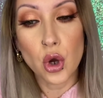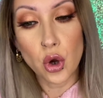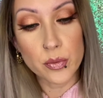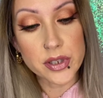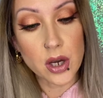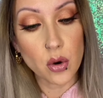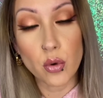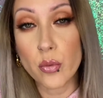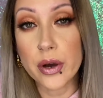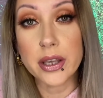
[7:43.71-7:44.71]
Comme ça, au
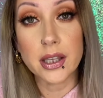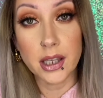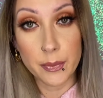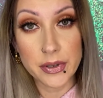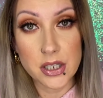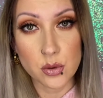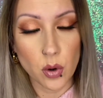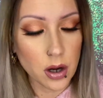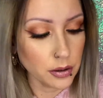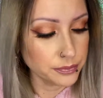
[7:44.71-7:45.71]
moins, il n'y a pas
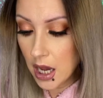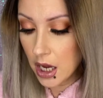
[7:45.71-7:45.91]
d'histoire.